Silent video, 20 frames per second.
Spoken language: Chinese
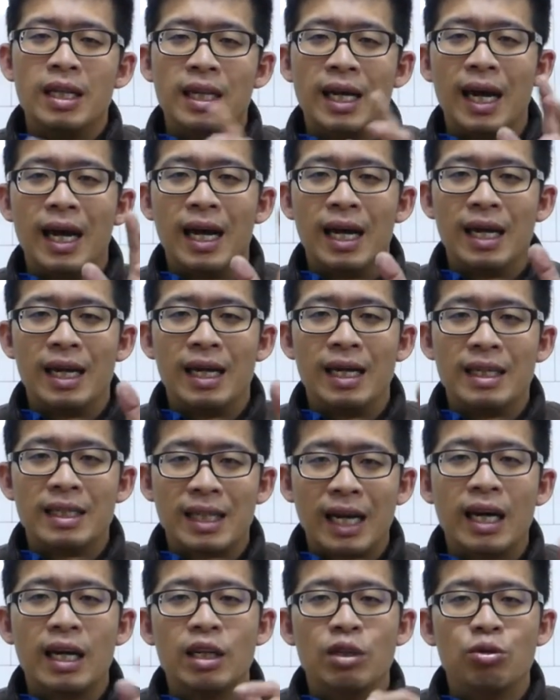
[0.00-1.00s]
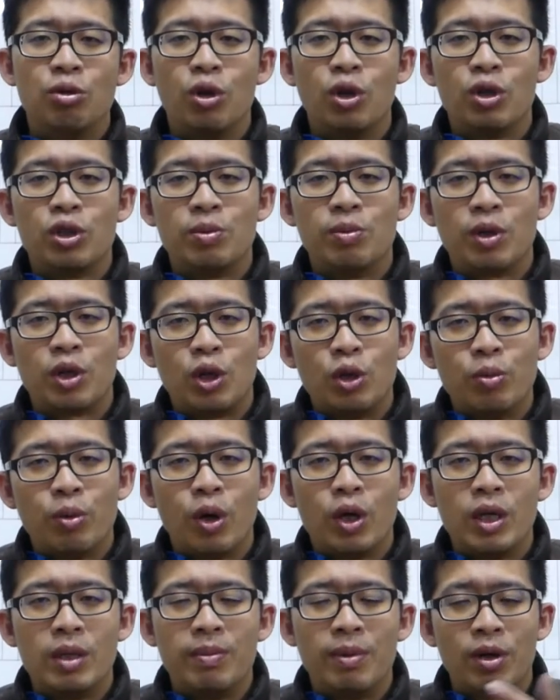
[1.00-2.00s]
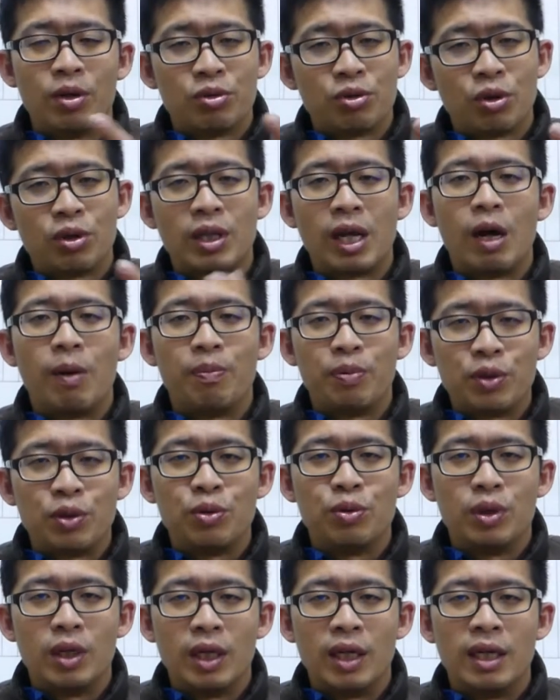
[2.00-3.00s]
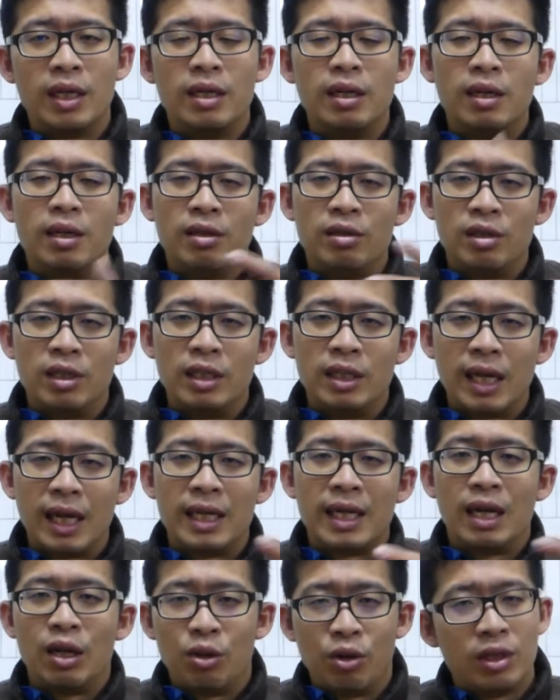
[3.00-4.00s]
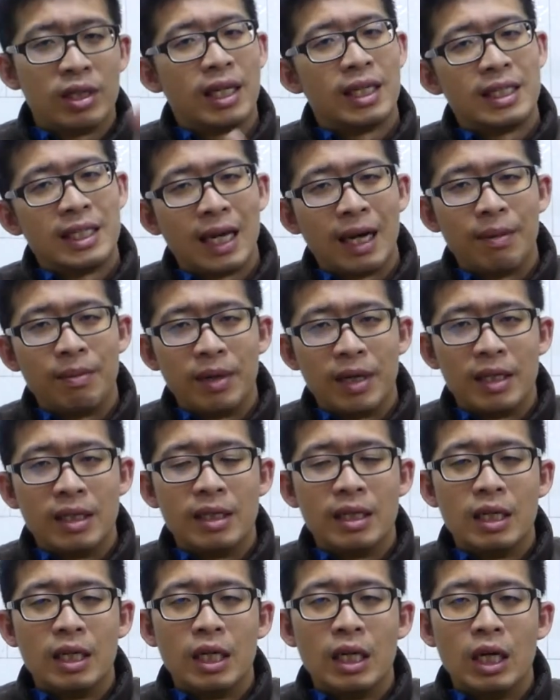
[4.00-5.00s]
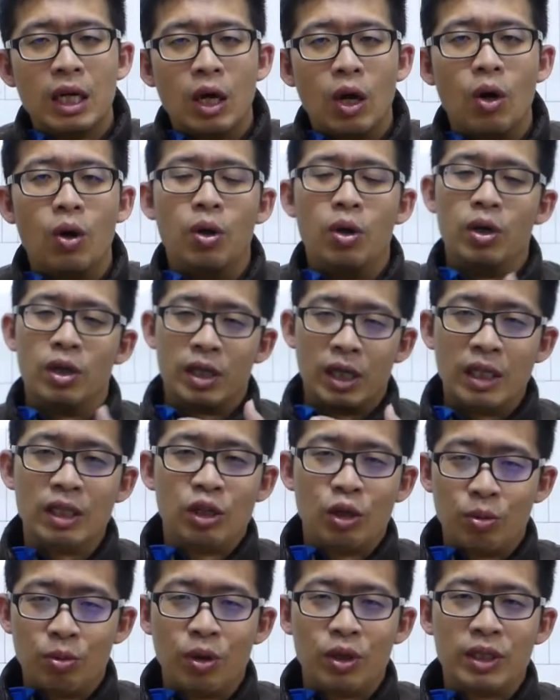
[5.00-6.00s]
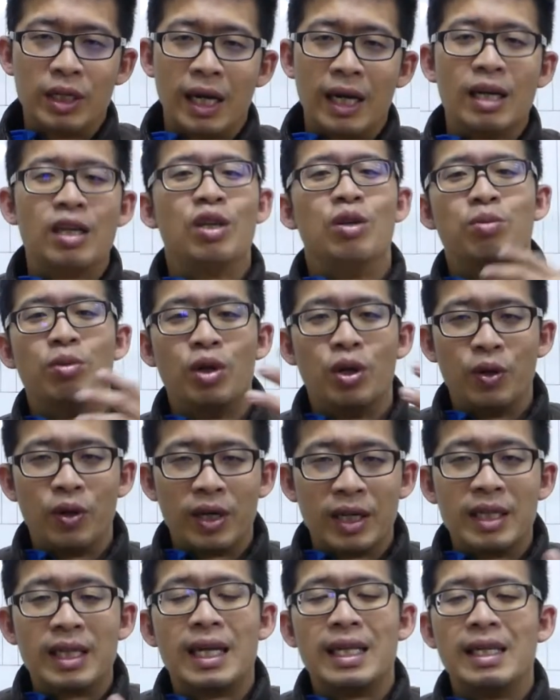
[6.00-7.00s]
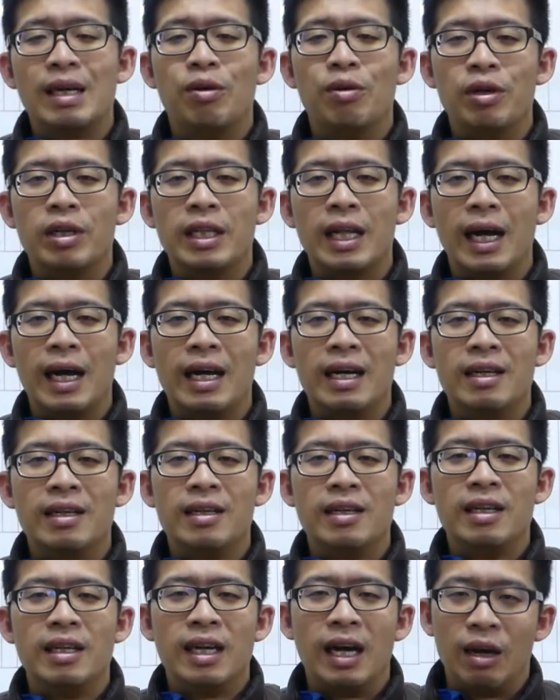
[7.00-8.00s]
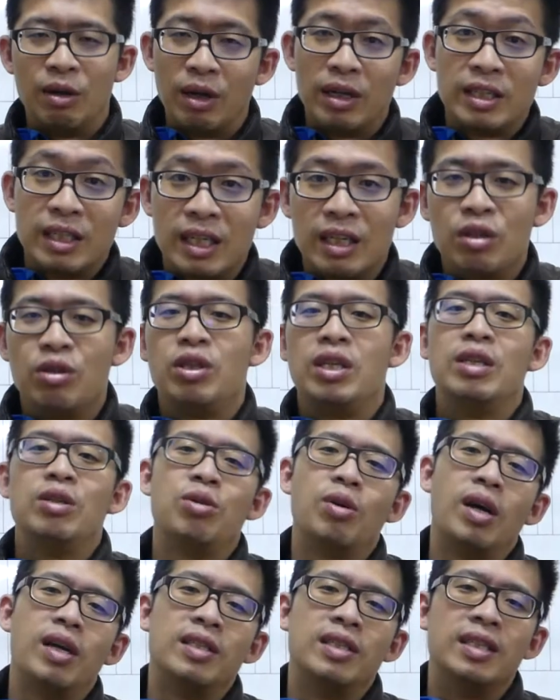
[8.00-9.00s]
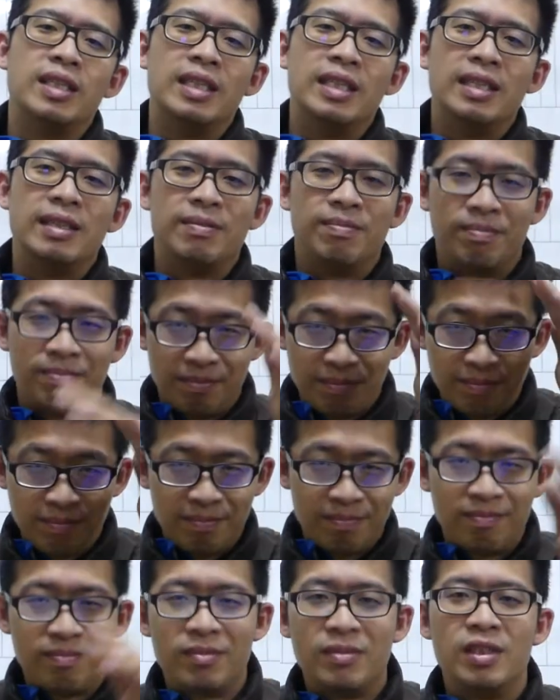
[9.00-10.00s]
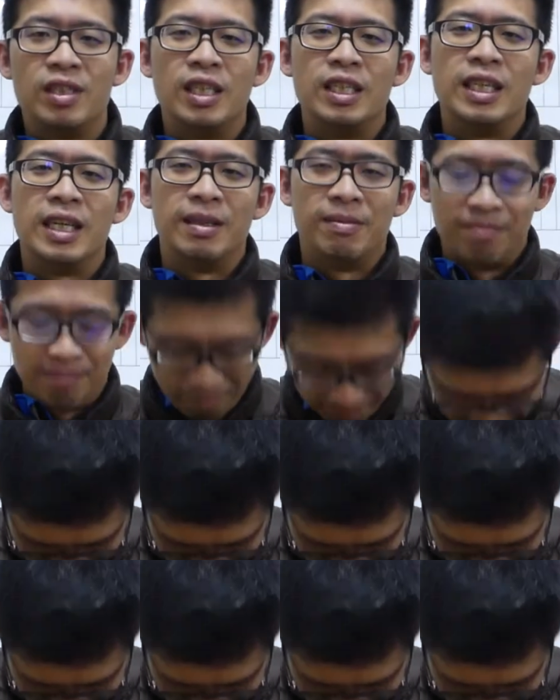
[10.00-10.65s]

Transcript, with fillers: 那当然，如果有什么 Q 末呢没有说到不足的呢，请大家留言在下面，好跟 Q 末讲，Q 末也会跟大家回答。好，那今天就先说到这里，谢谢。